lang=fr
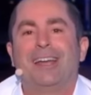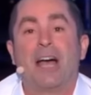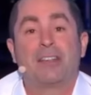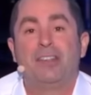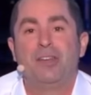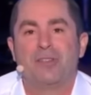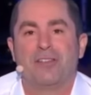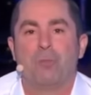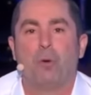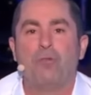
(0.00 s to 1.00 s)
Ah si, si, vous
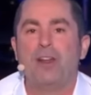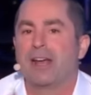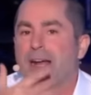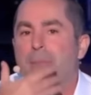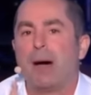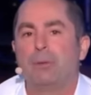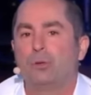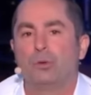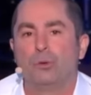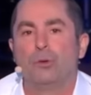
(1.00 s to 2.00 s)
avez le profil avec la barbe et
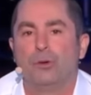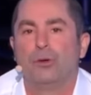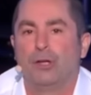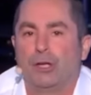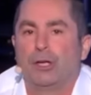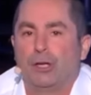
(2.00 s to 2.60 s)
tout. oui. oui.